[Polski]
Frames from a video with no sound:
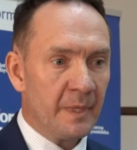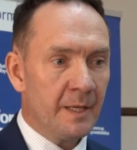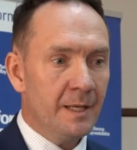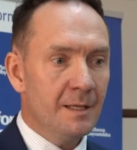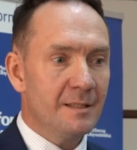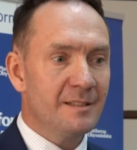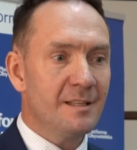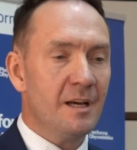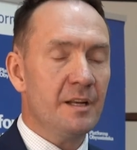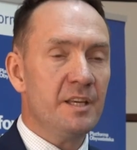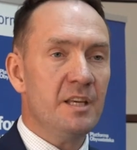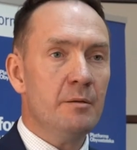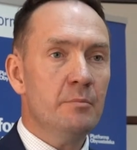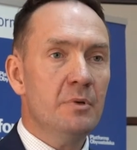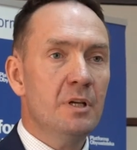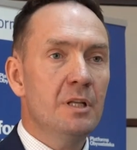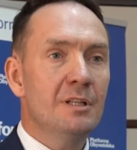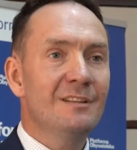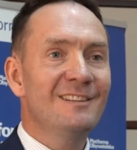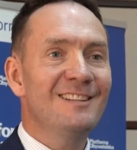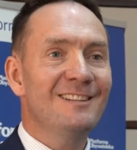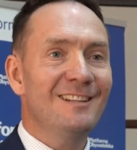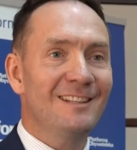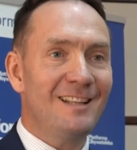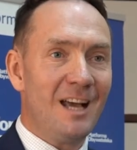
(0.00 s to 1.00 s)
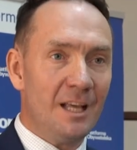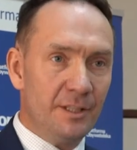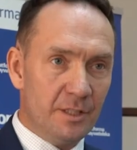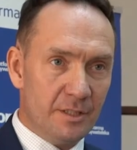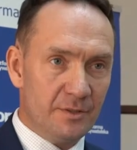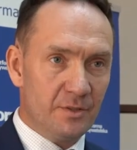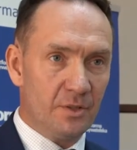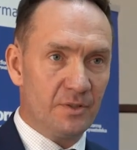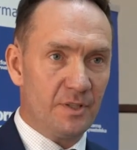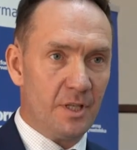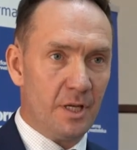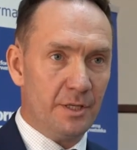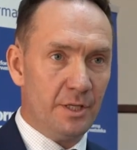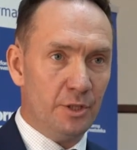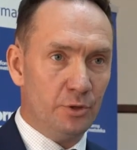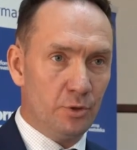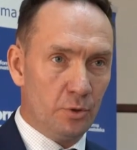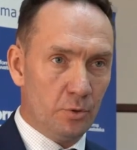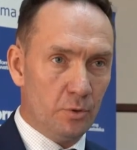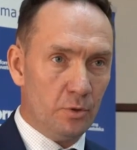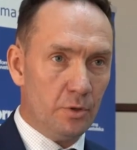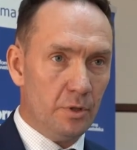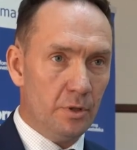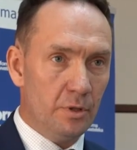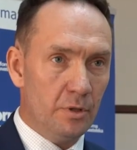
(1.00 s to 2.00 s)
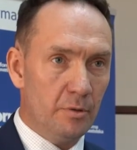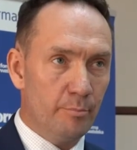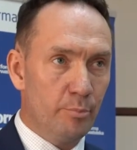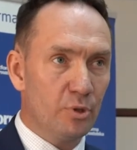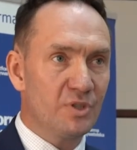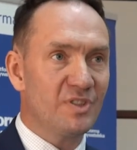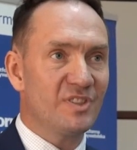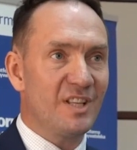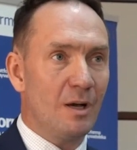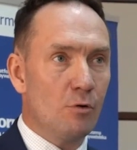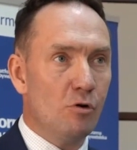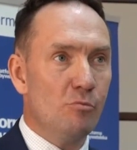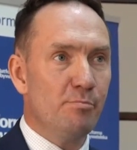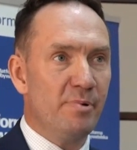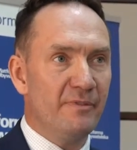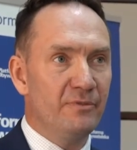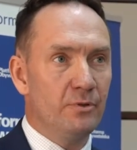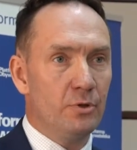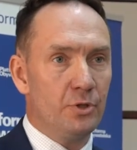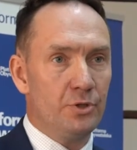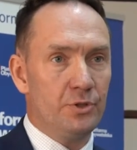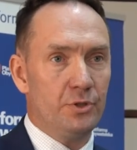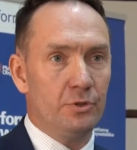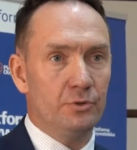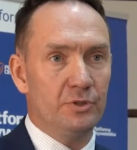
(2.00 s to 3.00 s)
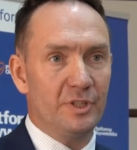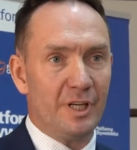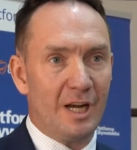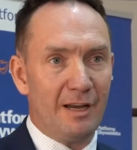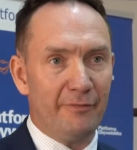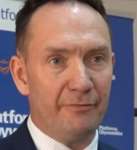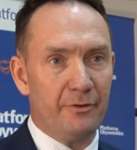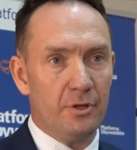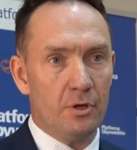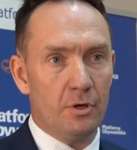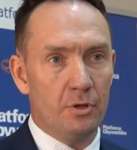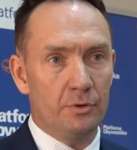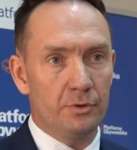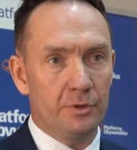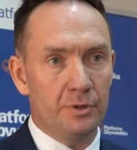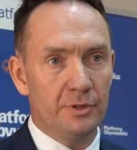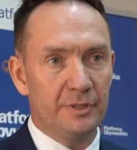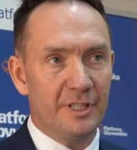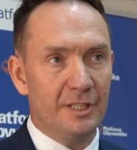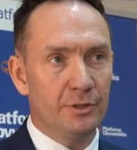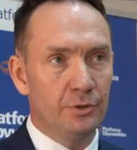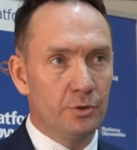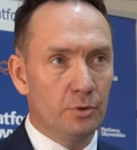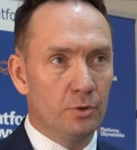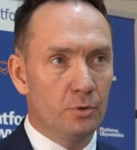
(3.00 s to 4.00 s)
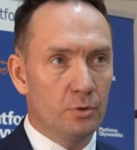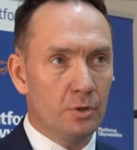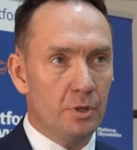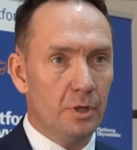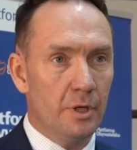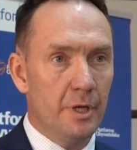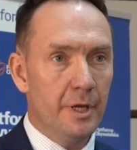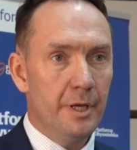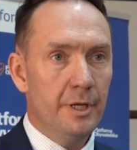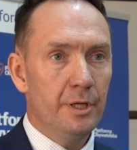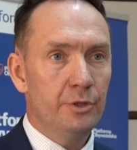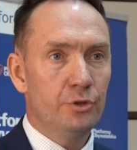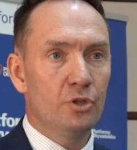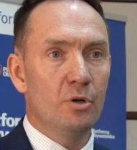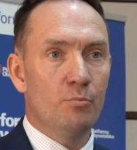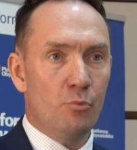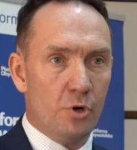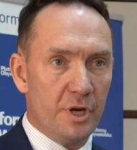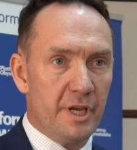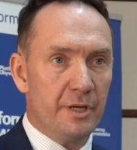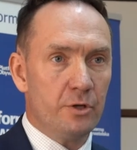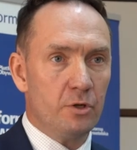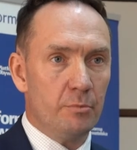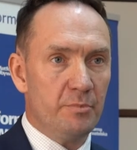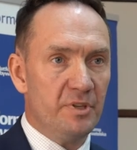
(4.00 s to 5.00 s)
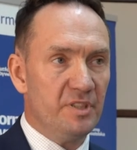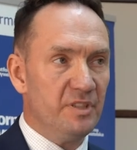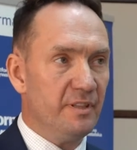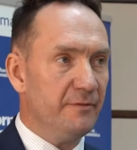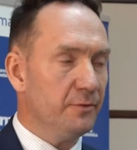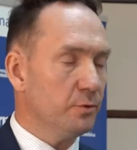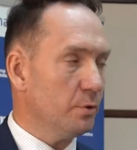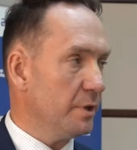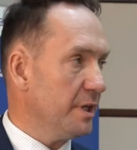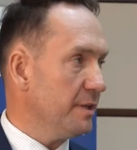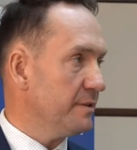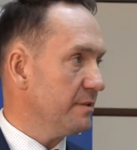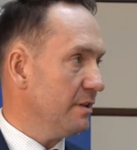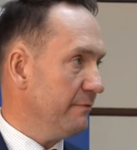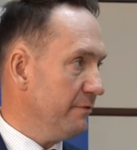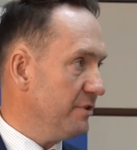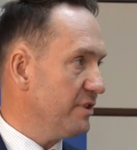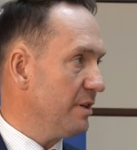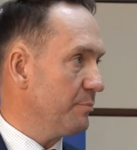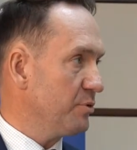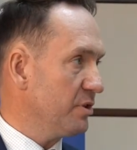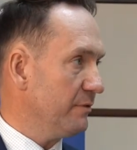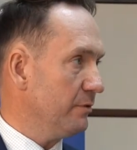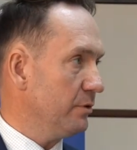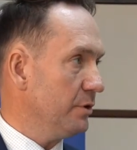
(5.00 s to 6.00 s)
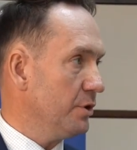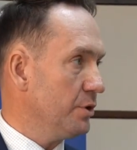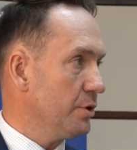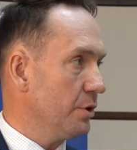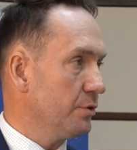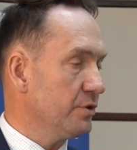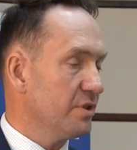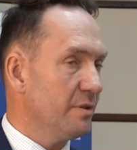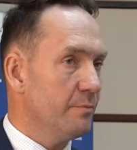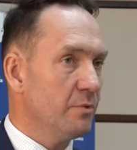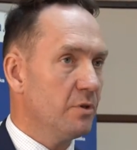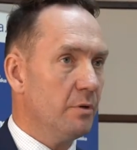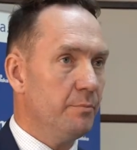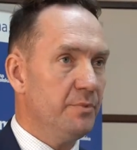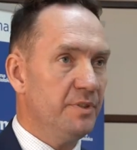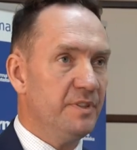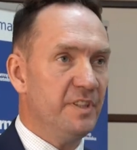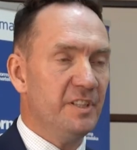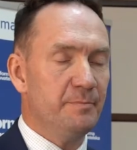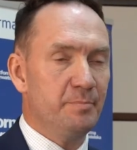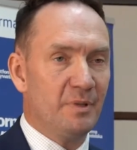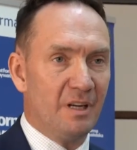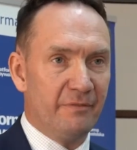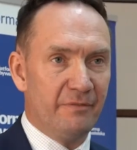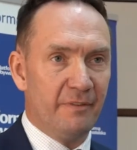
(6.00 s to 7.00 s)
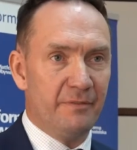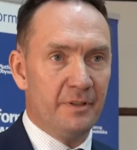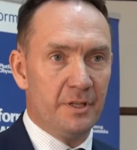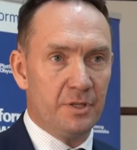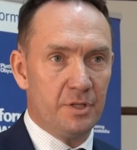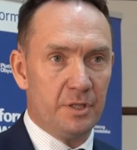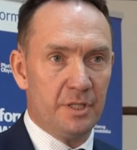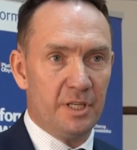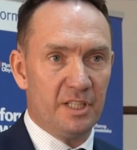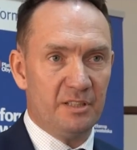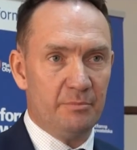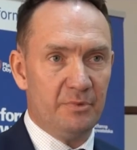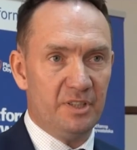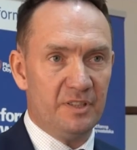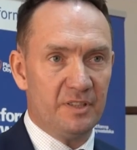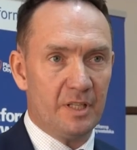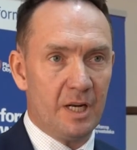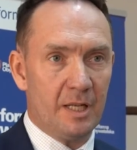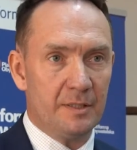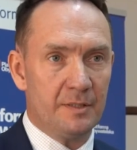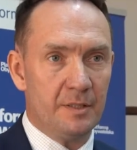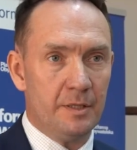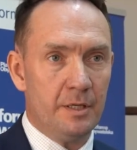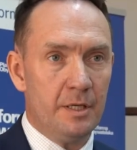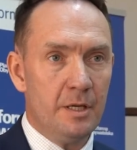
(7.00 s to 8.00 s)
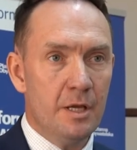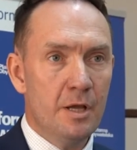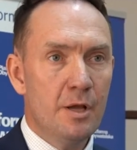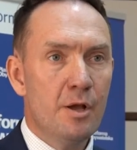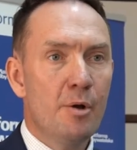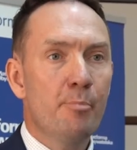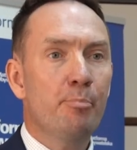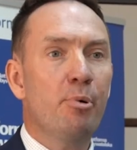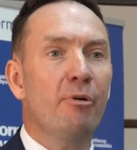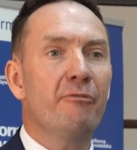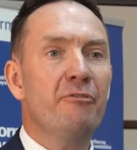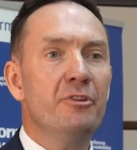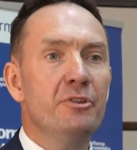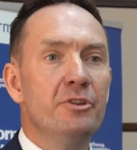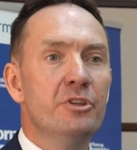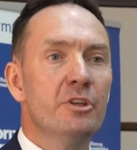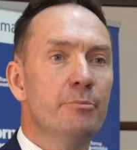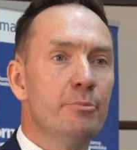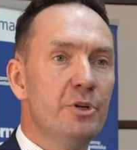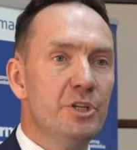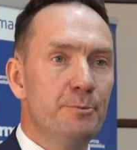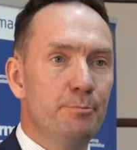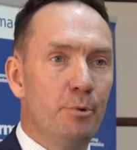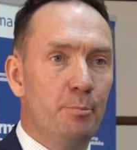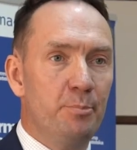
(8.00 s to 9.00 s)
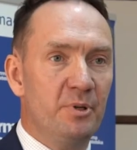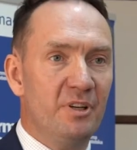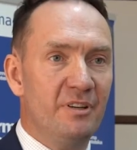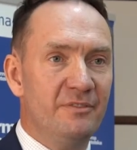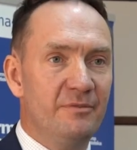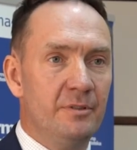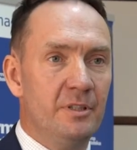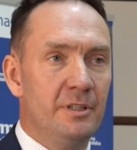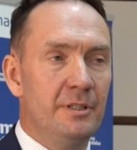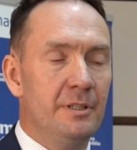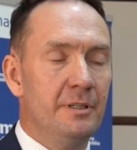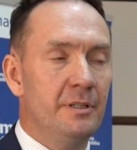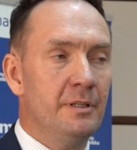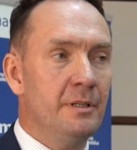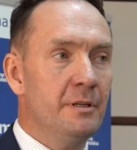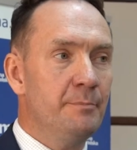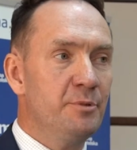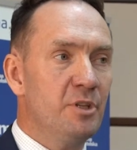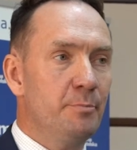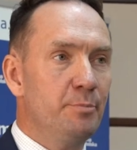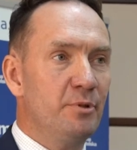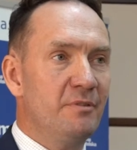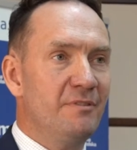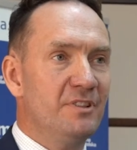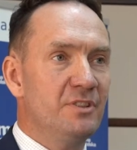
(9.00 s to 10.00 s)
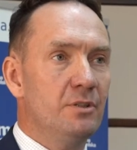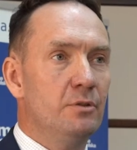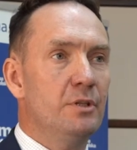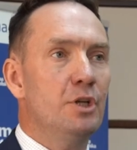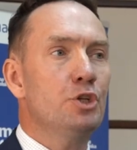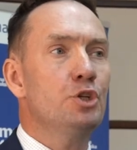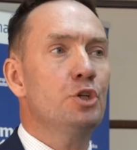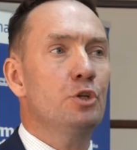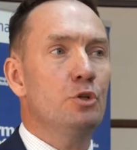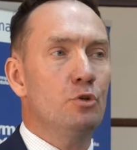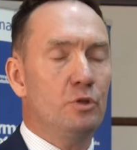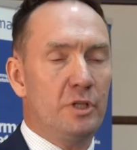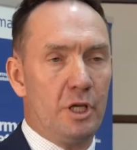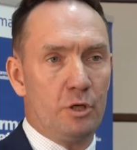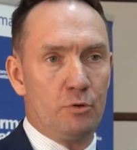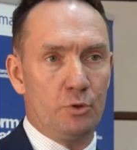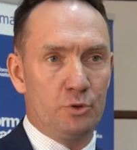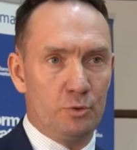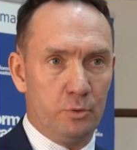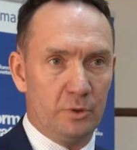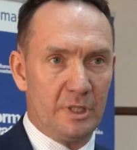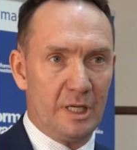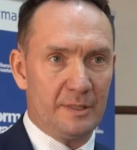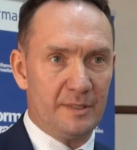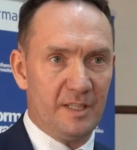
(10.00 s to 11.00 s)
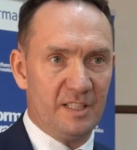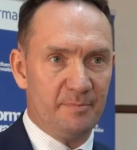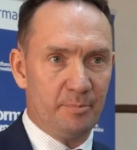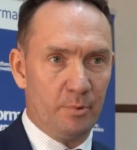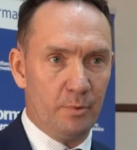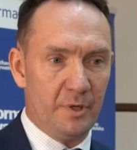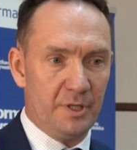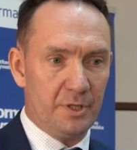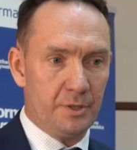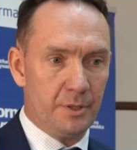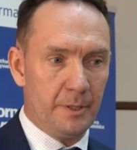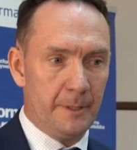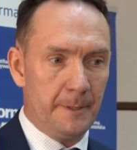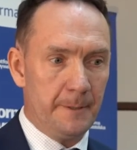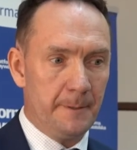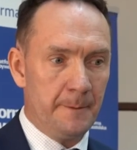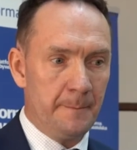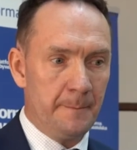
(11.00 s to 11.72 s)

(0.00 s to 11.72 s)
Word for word: Zanim nadany zostanie druk, po z całą pewnością trafi on, ten druk, do mojej komisji, w której jestem wiceprzewodniczącym Komisji Spraw Wewnętrznych i Administracji, powinny być e, przeprowadzone szerokie konsultacje społeczne.